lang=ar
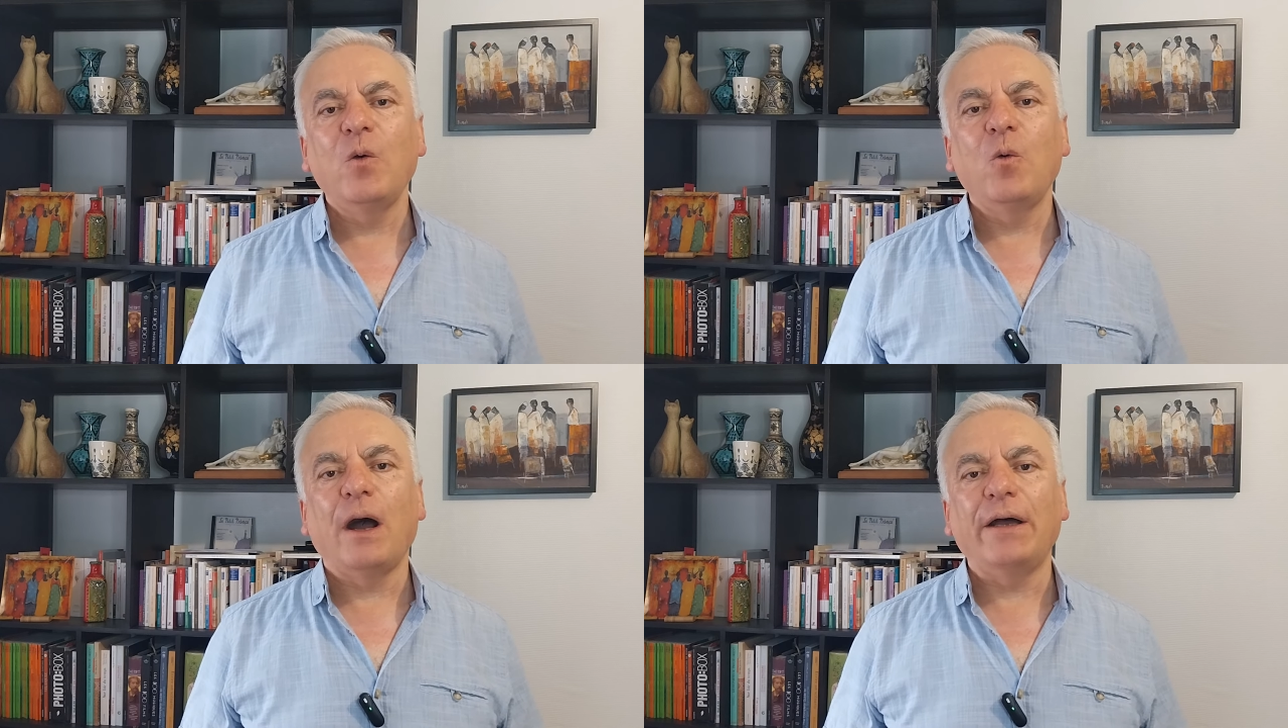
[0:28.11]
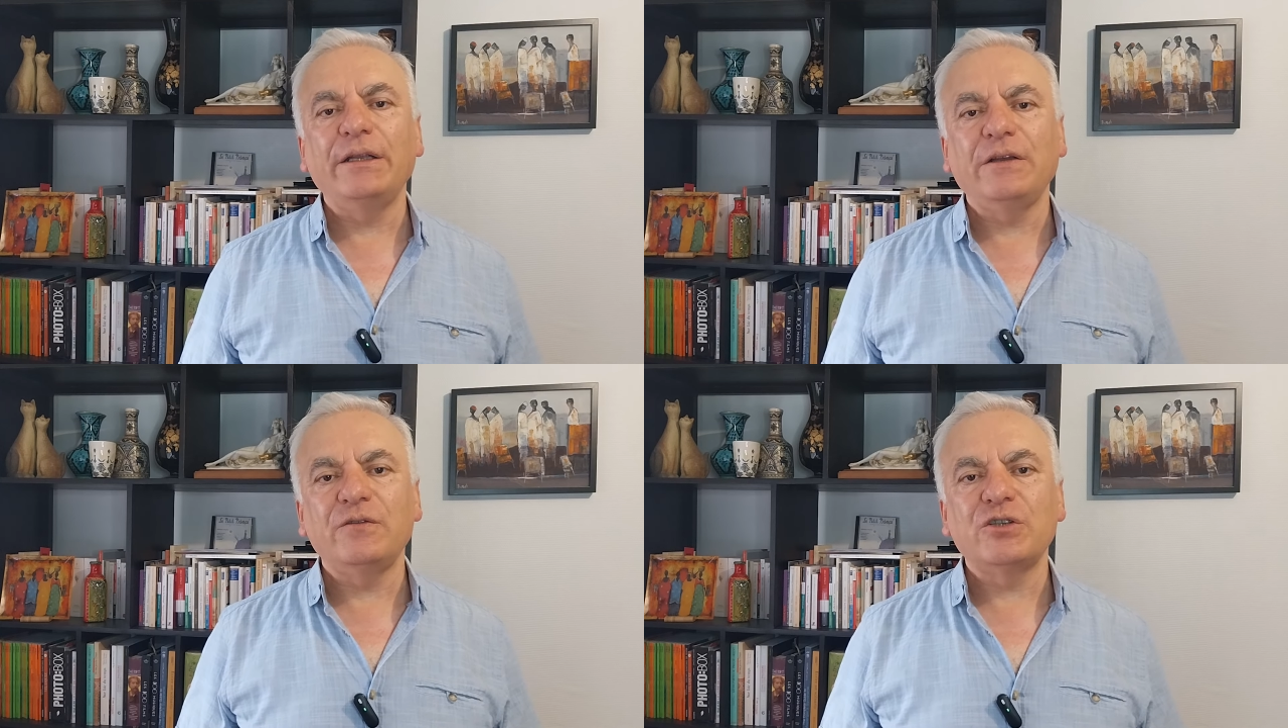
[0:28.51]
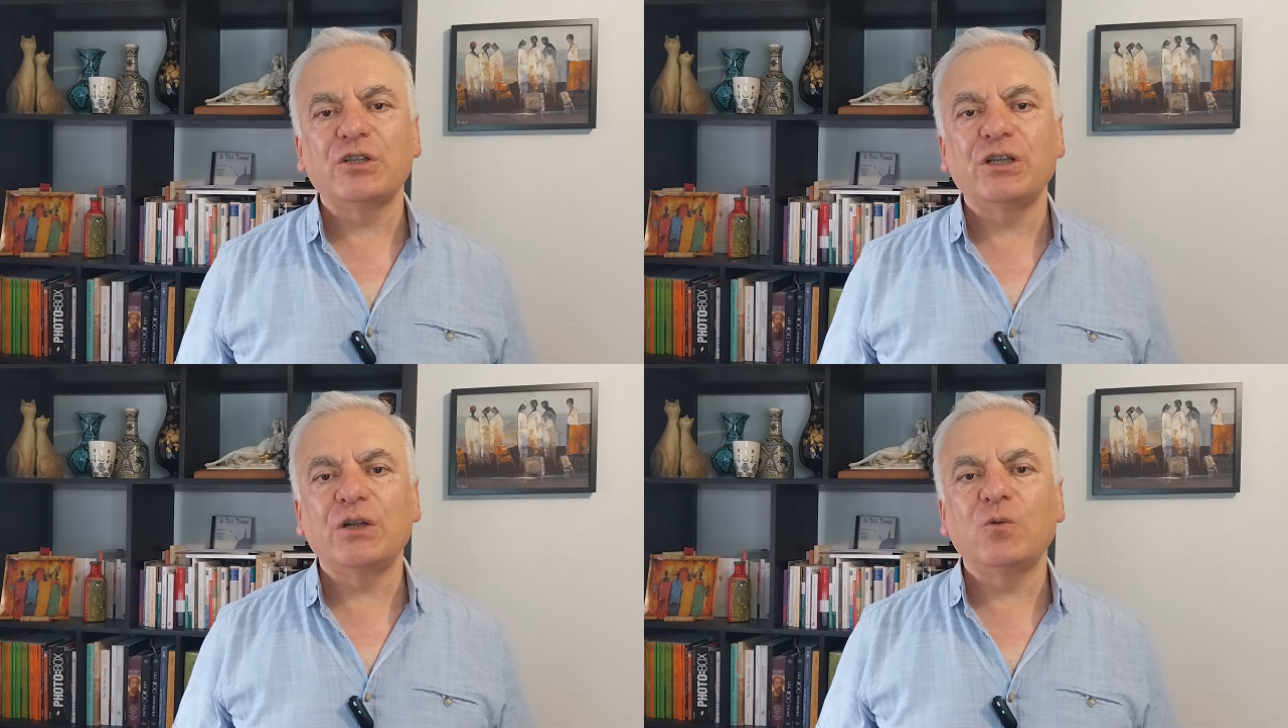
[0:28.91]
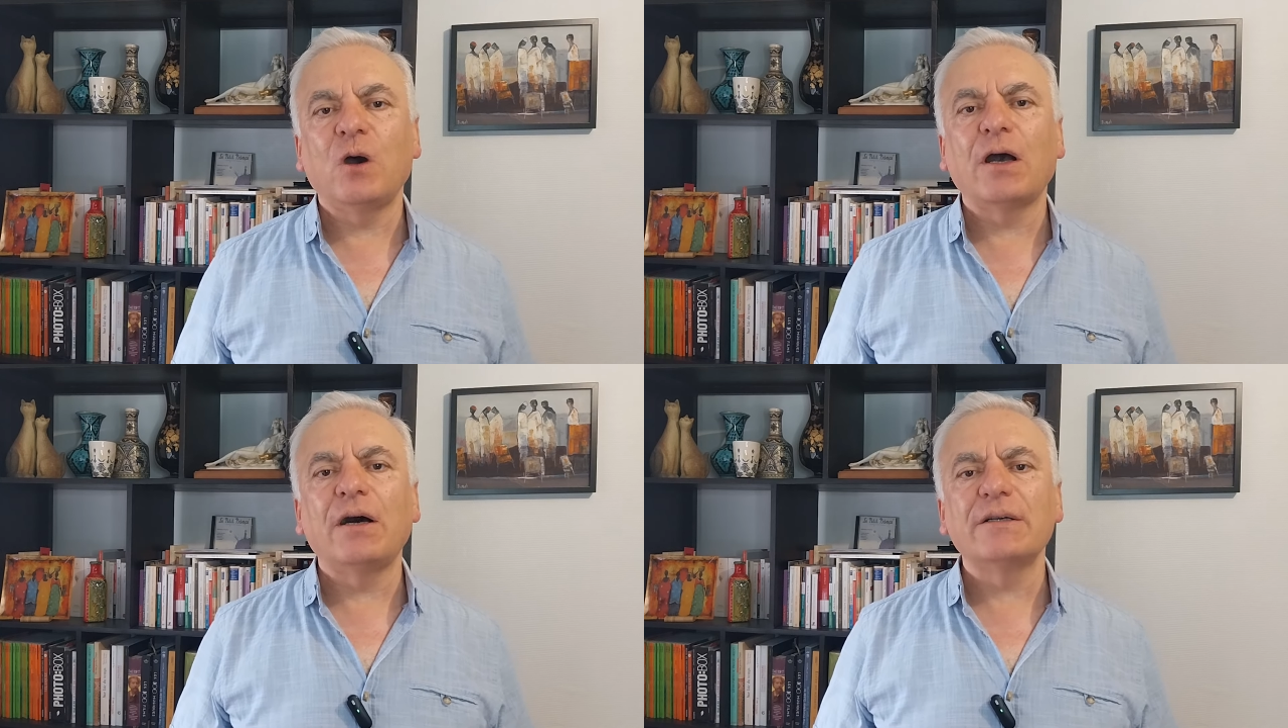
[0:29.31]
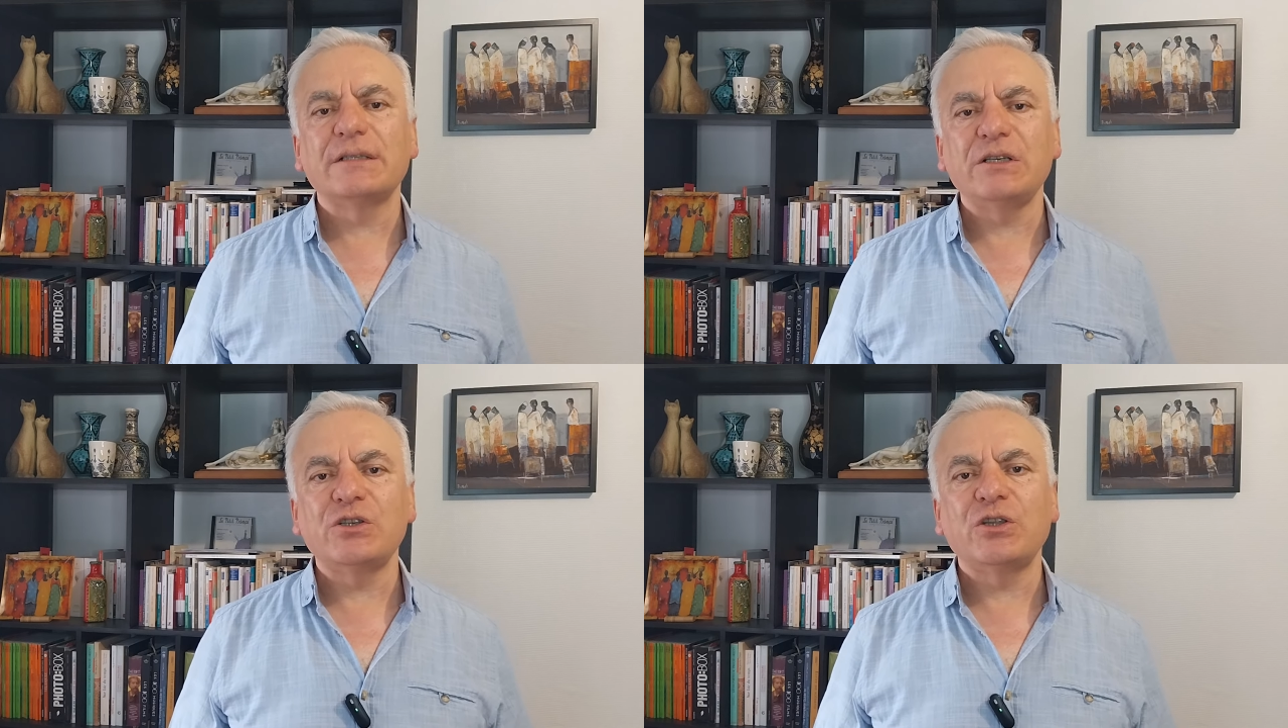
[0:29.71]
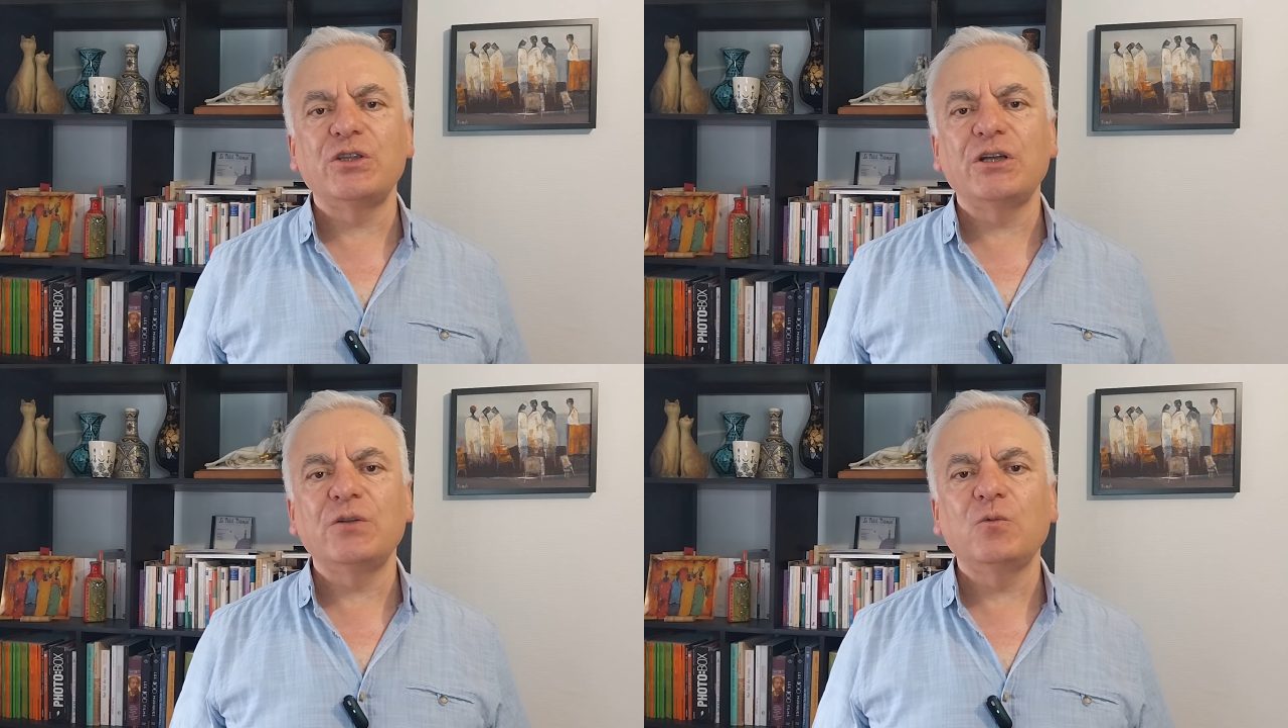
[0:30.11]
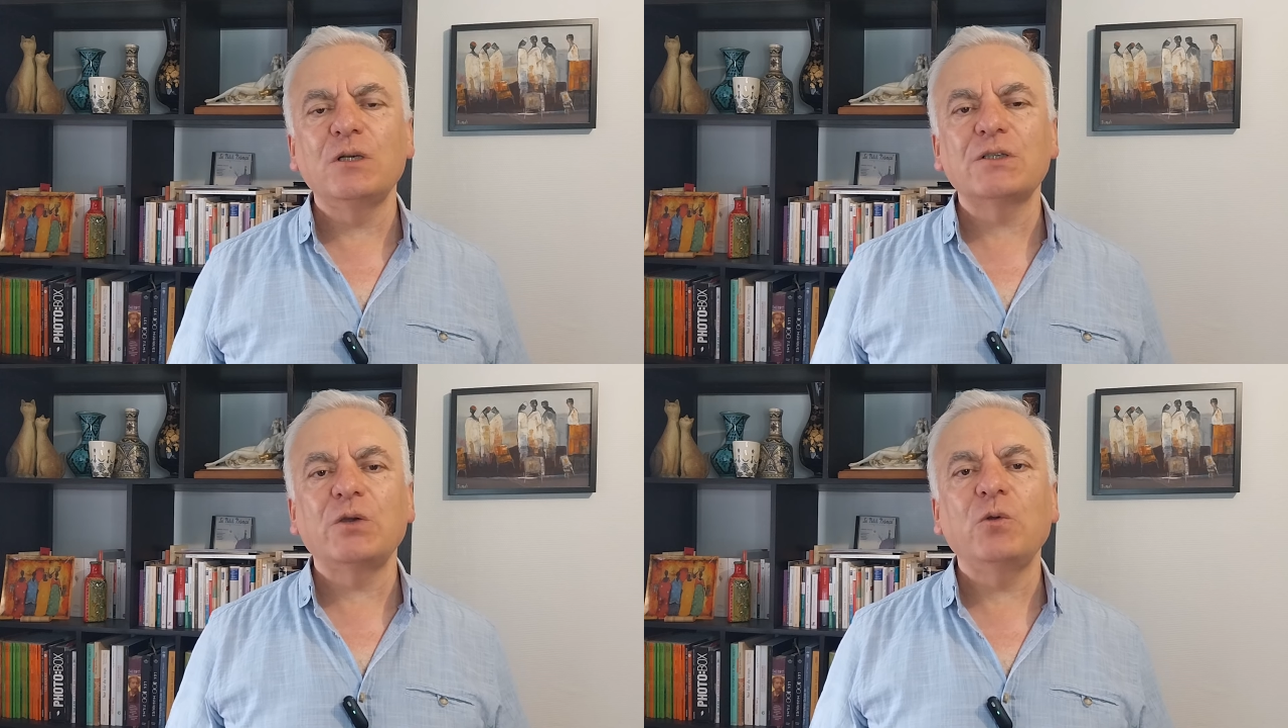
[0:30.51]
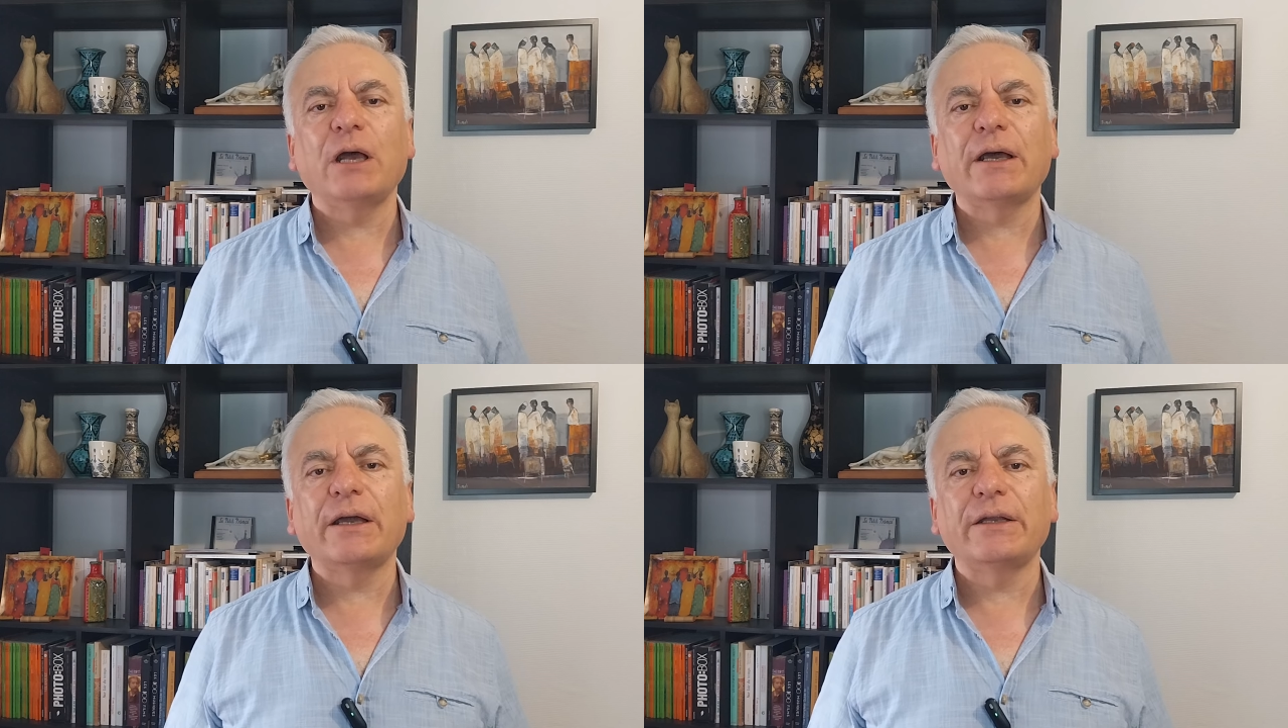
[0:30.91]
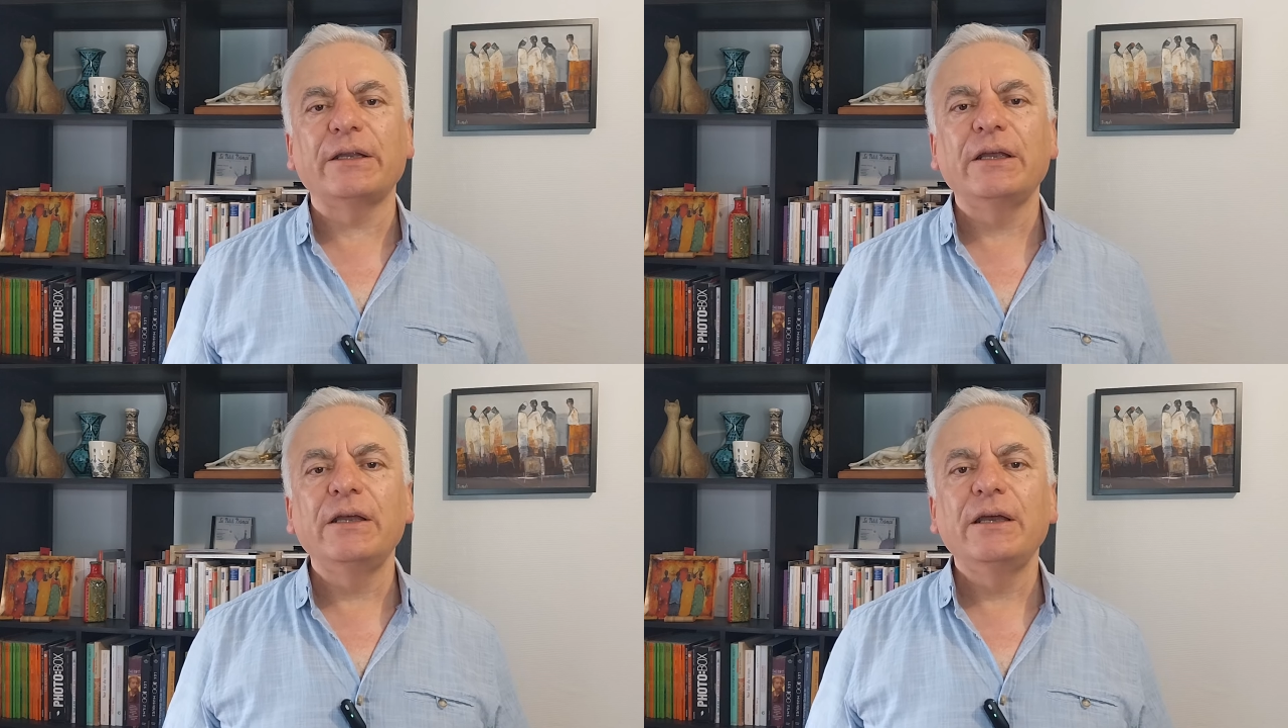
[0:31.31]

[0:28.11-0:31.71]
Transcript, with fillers: وعنيف جدا وقاسي جدا وسيلقن